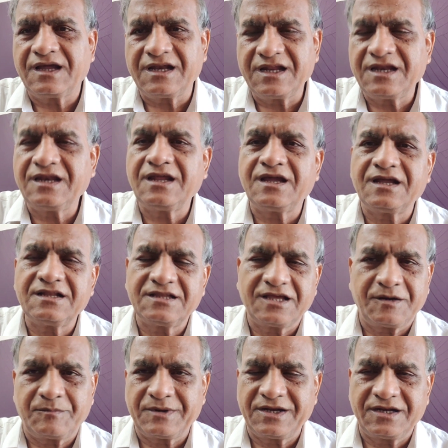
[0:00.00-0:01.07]
కానీ ఎన్నికలు
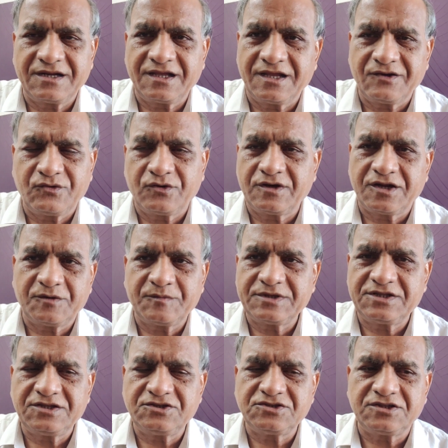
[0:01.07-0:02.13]
జరపడానికి హైకోర్టు
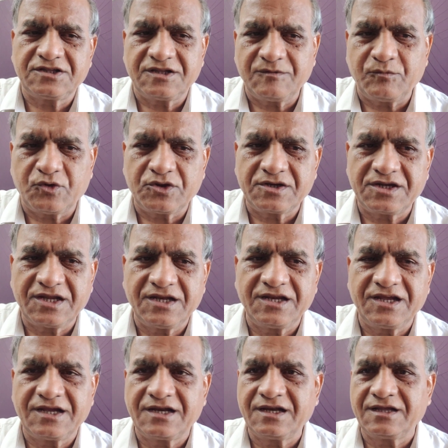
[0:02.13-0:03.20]
అనుమతించింది కదా మొదట
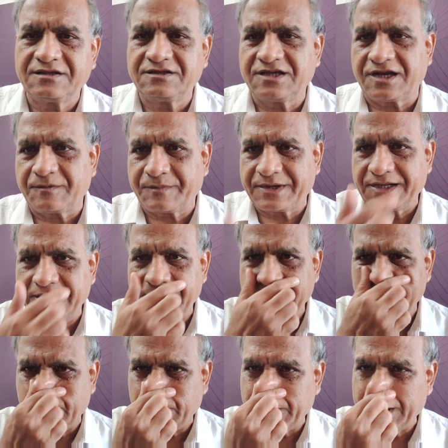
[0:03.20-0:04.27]
ఎన్నికల
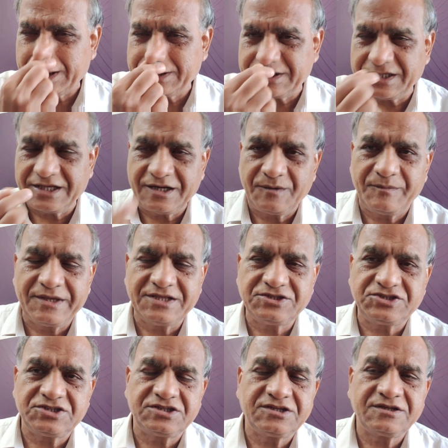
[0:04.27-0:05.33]
జరపడానికి కూడా సింగిల్
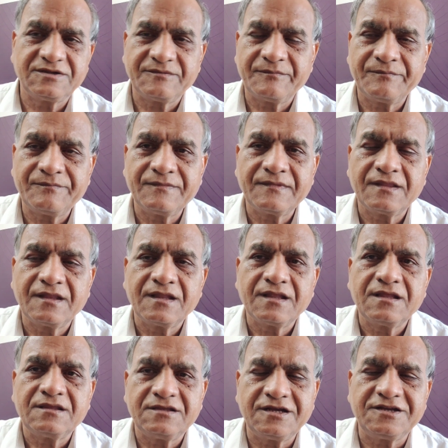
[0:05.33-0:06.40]
బెంచ్
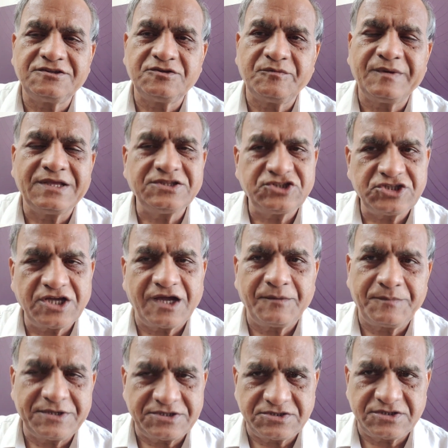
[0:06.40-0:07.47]
జడ్జి బెంచ్
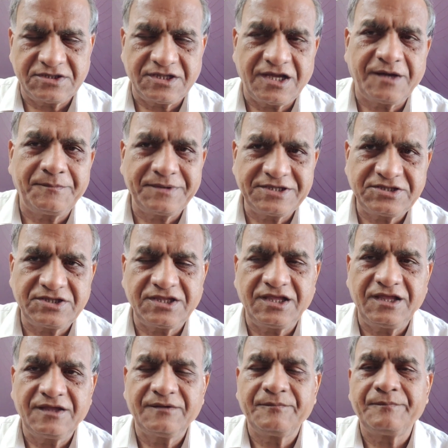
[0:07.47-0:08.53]
ఆపేసింది ఆపేస్తే